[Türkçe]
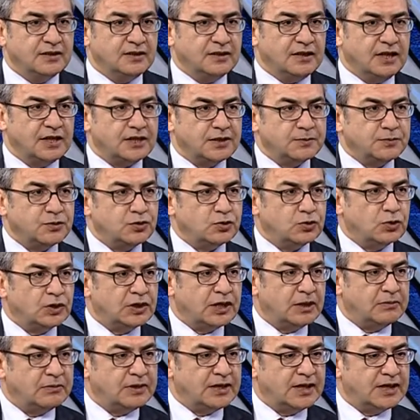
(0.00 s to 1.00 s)
Geçmiş
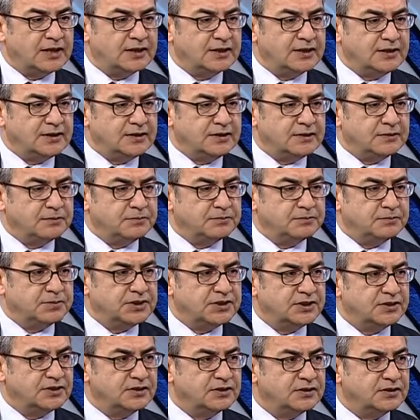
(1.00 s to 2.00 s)
dönemlerde
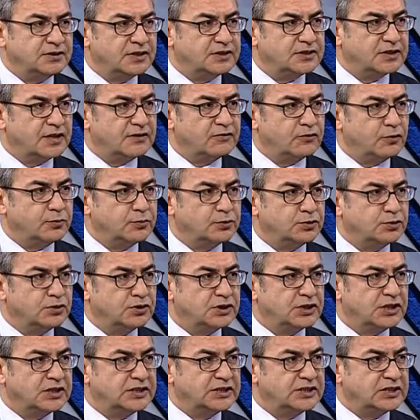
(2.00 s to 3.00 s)
biz rezerv
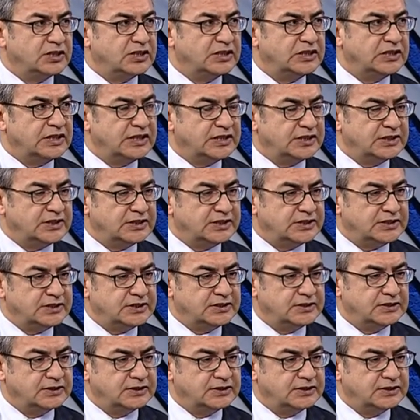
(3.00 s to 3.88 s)
opsiyon kat sayılarını